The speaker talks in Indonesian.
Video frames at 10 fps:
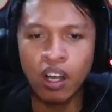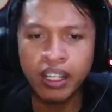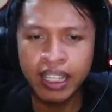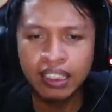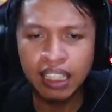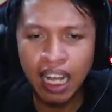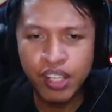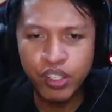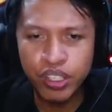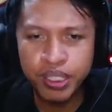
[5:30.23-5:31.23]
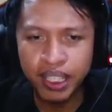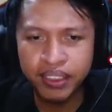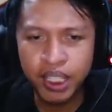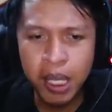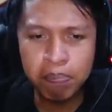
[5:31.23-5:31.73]
Oke, okay,
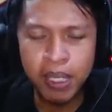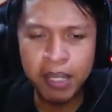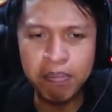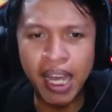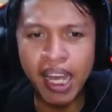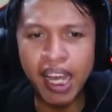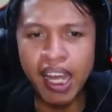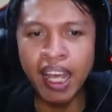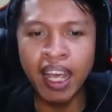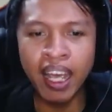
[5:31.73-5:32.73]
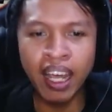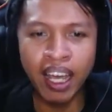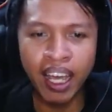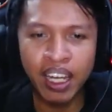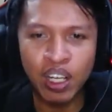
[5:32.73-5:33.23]
selanjutnya TP
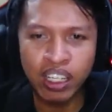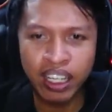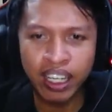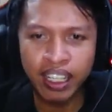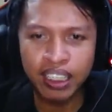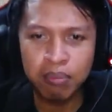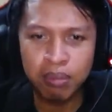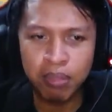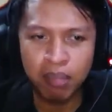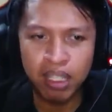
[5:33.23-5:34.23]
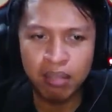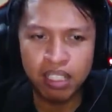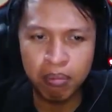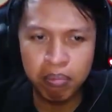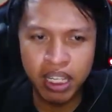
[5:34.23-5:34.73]
Man. Oke, okay, TP Man yang
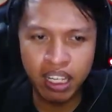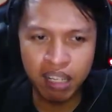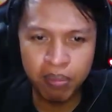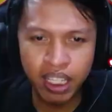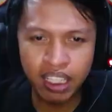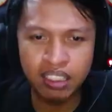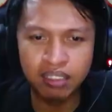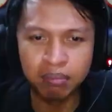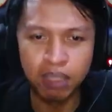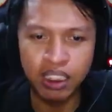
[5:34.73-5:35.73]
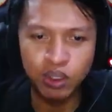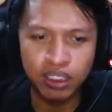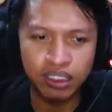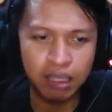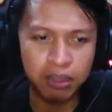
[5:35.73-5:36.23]
bener-bener mirip ya.
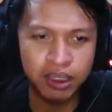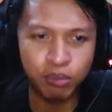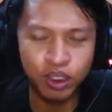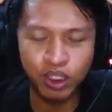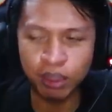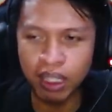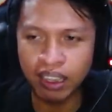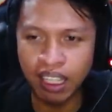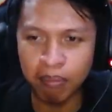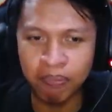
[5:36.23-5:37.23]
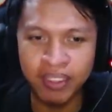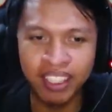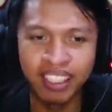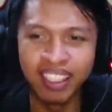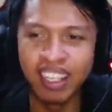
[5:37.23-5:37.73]
Bajunya sama semua coy, mantap.
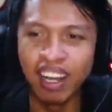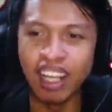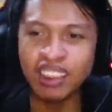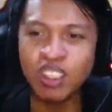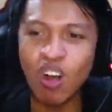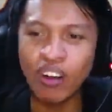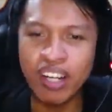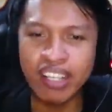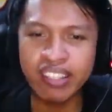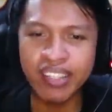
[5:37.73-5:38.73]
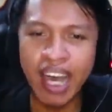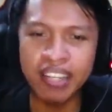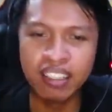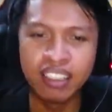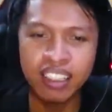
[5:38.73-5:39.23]
Let's go, kena
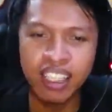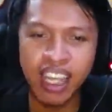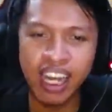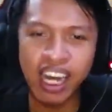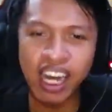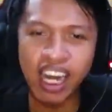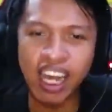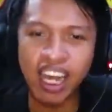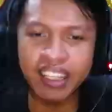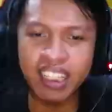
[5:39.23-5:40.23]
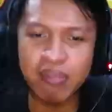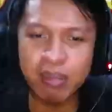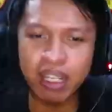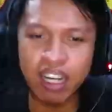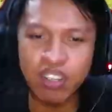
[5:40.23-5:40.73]
stun. Yeah, tidak
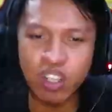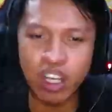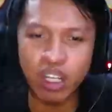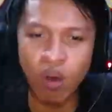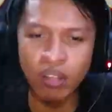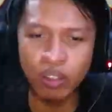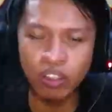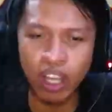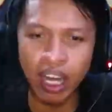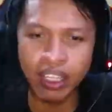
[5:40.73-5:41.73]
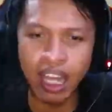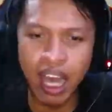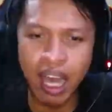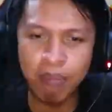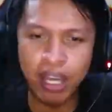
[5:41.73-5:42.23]
bisa bergerak coy. Ada one true toilet,
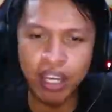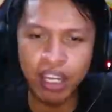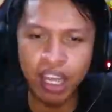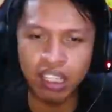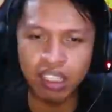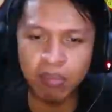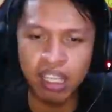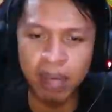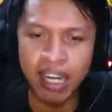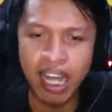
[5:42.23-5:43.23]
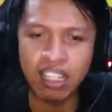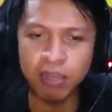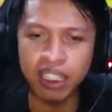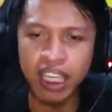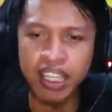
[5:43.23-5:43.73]
tapi dia tetap bisa menang
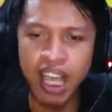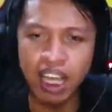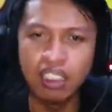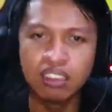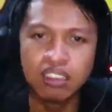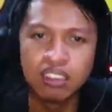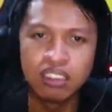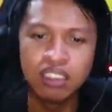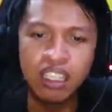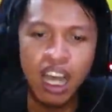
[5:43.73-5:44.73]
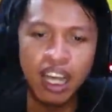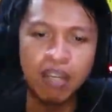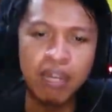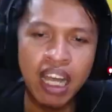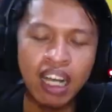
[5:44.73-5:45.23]
sepertinya. Iya, yeah,
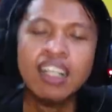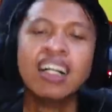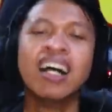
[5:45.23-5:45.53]
dia menang.